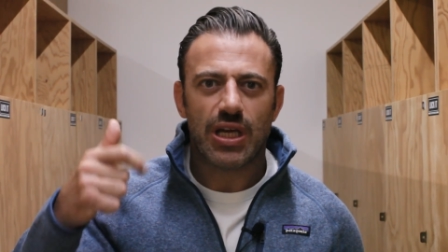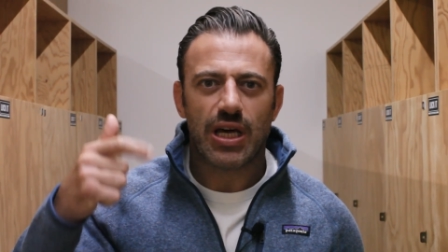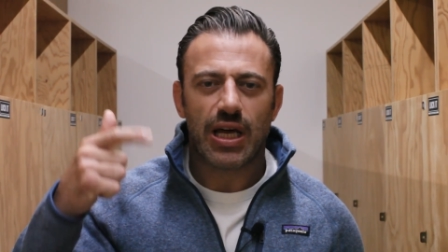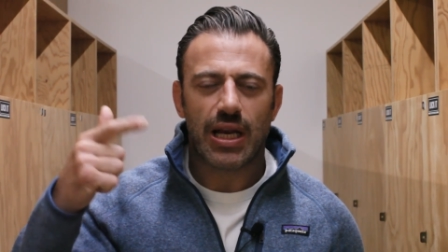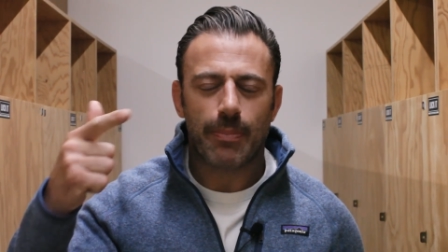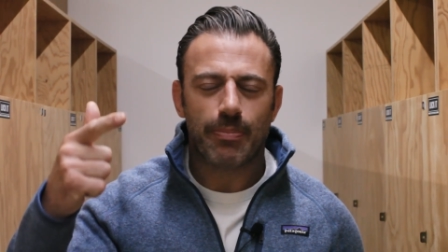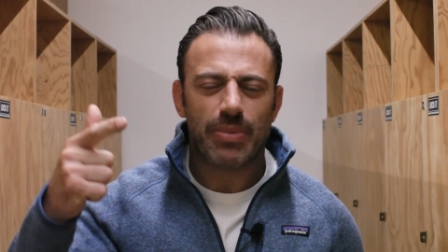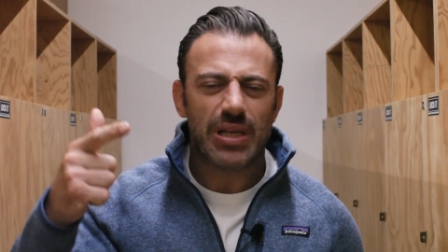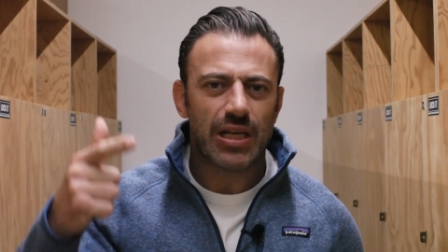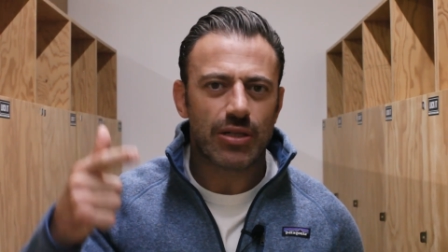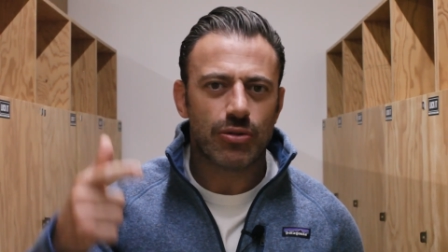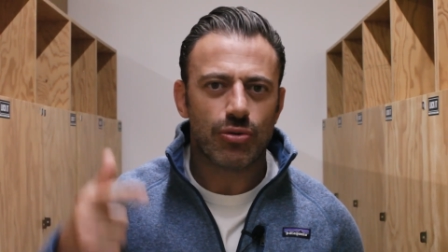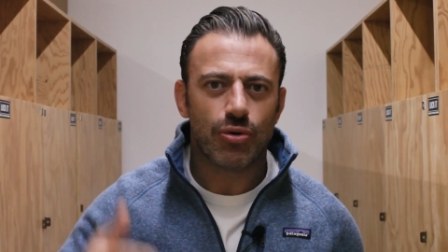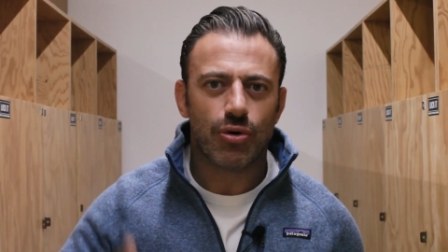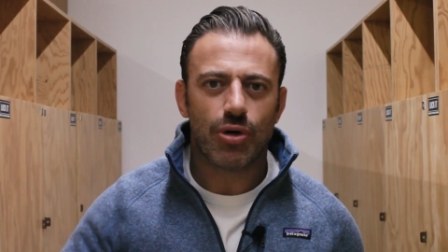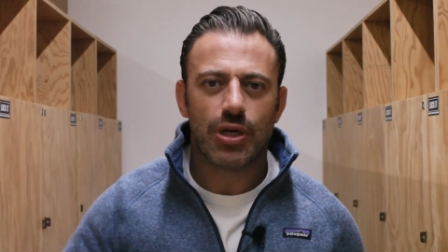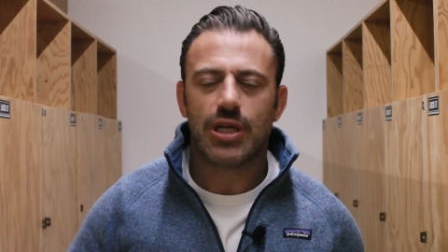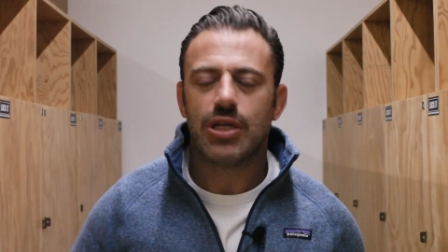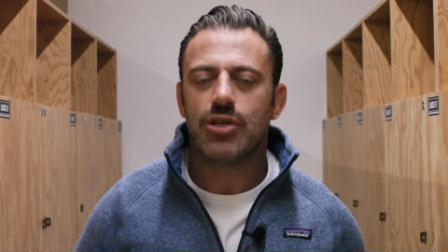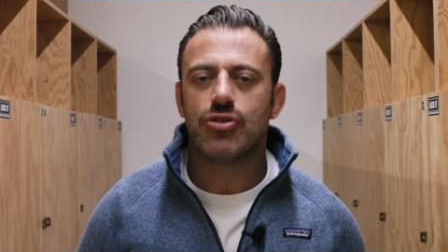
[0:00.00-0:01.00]

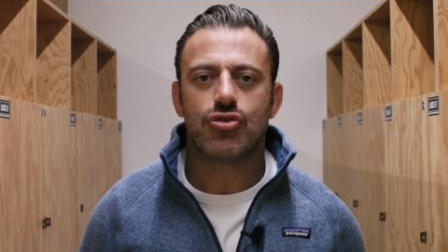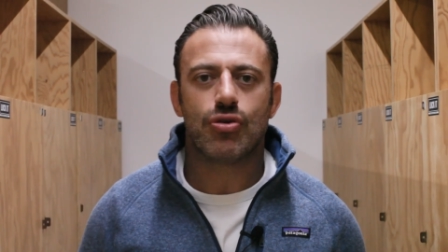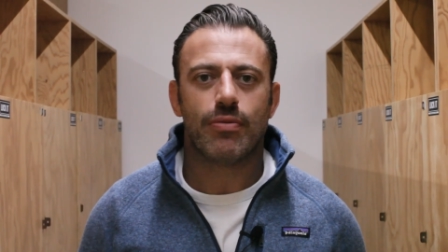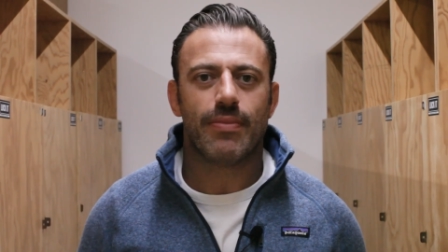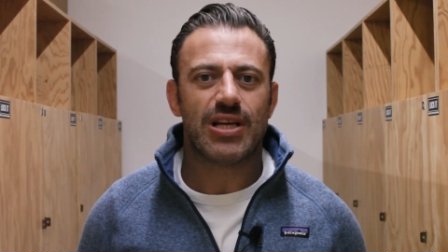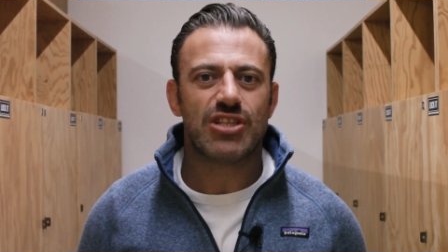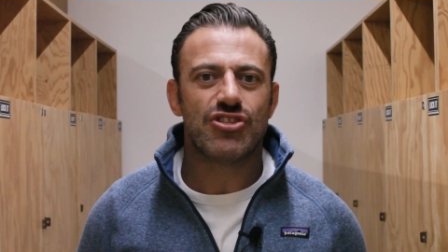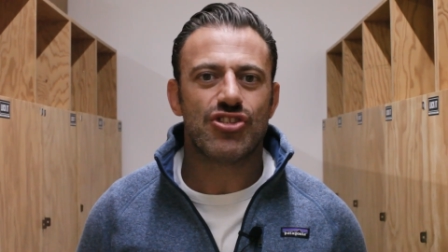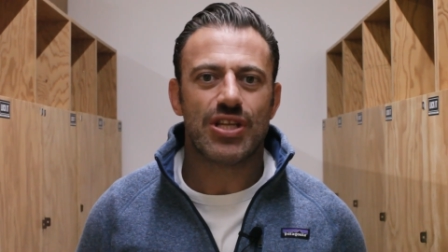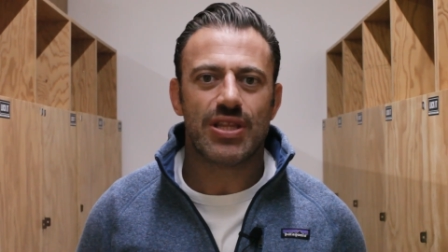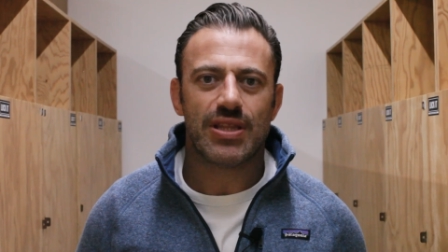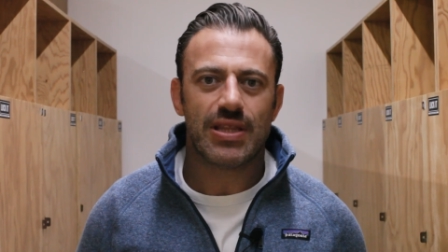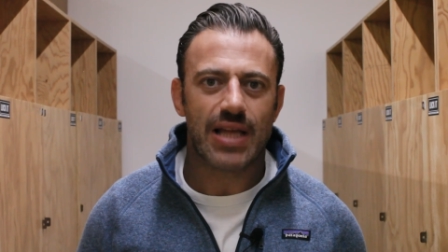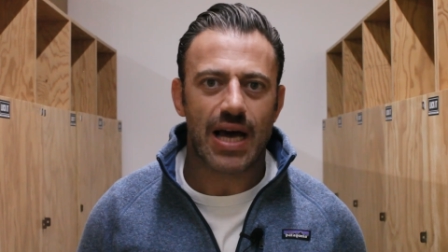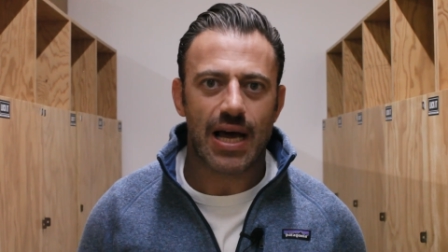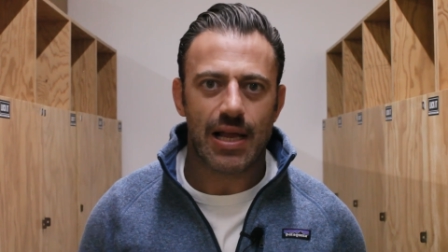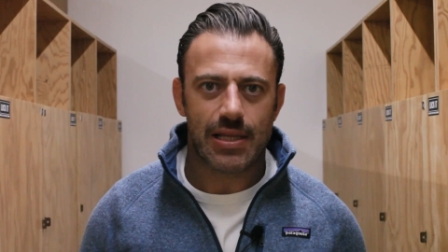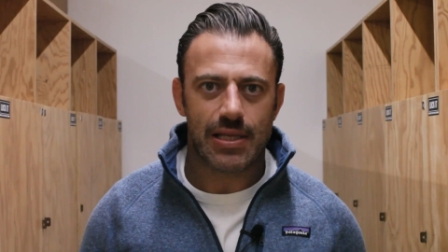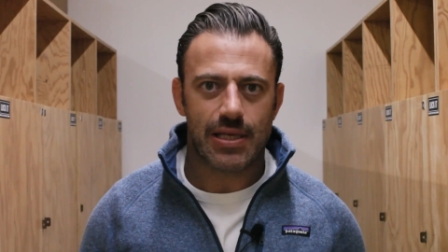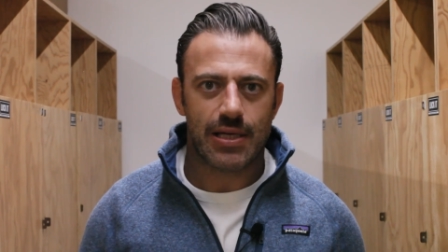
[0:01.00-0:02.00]
rapinatori, insomma
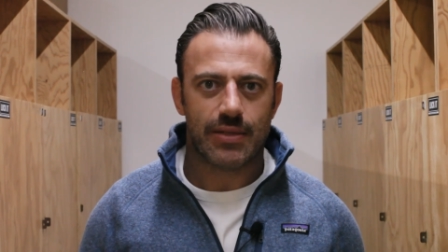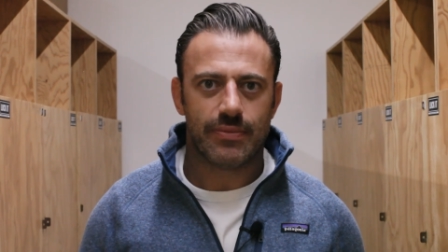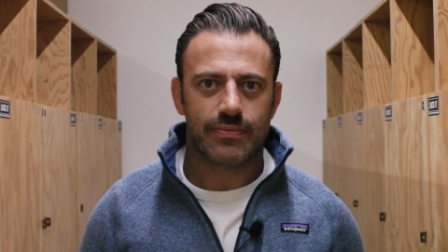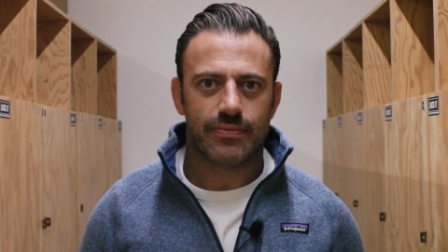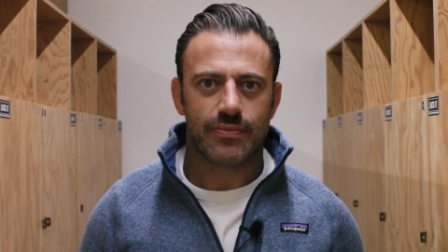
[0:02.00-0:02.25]
gentaglia.